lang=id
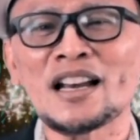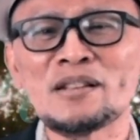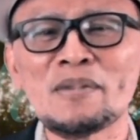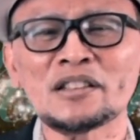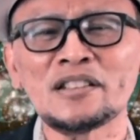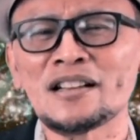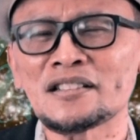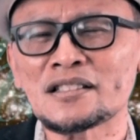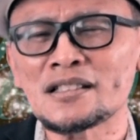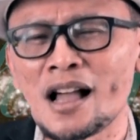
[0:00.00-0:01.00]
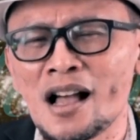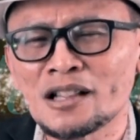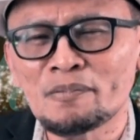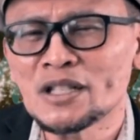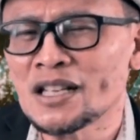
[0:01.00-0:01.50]
kalimat yang
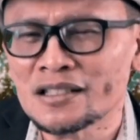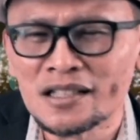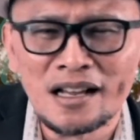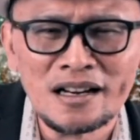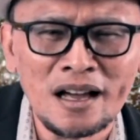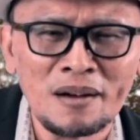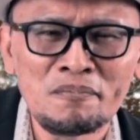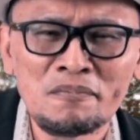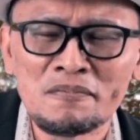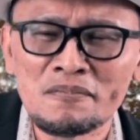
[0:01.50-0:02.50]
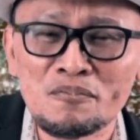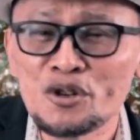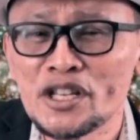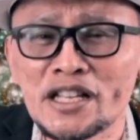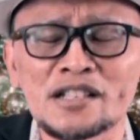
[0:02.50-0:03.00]
sangat bijaksana.
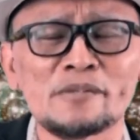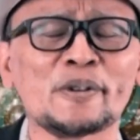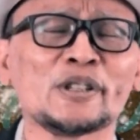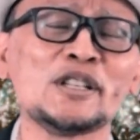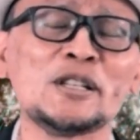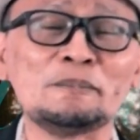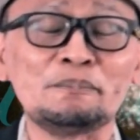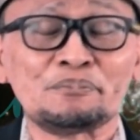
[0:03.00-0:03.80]
Bunyinya seperti ini.